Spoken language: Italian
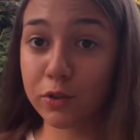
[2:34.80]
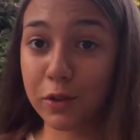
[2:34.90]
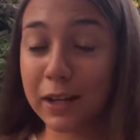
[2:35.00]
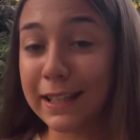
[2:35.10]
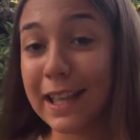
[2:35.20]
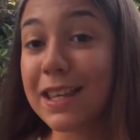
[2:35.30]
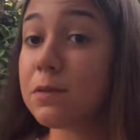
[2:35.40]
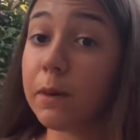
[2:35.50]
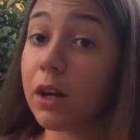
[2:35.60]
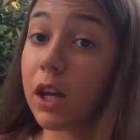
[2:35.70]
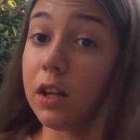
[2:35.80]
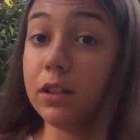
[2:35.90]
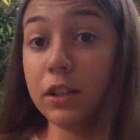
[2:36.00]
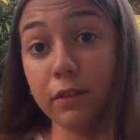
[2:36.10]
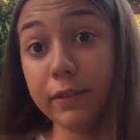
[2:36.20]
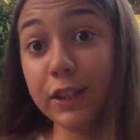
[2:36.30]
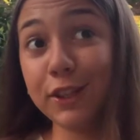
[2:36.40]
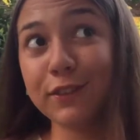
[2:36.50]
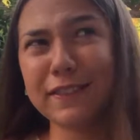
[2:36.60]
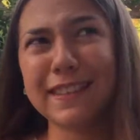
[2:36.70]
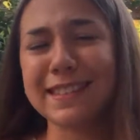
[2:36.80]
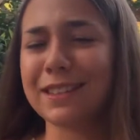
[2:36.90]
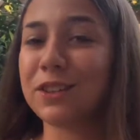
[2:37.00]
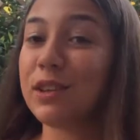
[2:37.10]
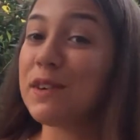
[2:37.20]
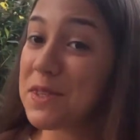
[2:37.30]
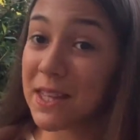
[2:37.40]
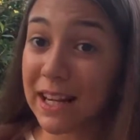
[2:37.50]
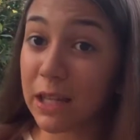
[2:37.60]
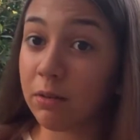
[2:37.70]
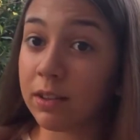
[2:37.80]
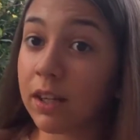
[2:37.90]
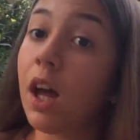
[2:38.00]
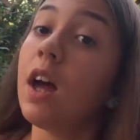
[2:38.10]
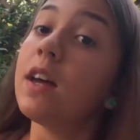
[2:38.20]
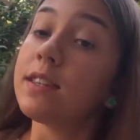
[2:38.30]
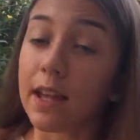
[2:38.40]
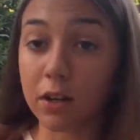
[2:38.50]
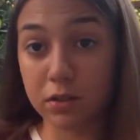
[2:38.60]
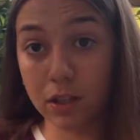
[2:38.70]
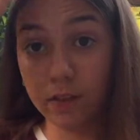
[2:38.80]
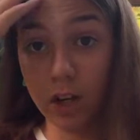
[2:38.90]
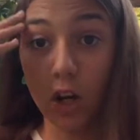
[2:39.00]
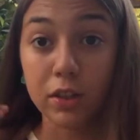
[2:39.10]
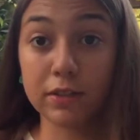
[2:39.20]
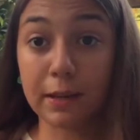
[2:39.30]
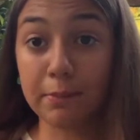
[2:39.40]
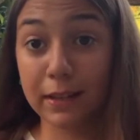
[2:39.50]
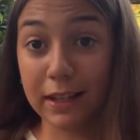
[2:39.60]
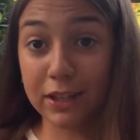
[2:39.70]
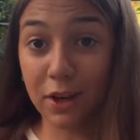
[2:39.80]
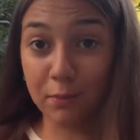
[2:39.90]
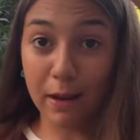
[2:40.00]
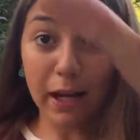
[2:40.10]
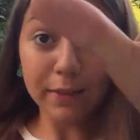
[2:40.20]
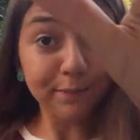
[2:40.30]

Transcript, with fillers: tornata, spero che il video sia stato di vostro gradimento, se è così vi ricordo sempre di lasciare un bel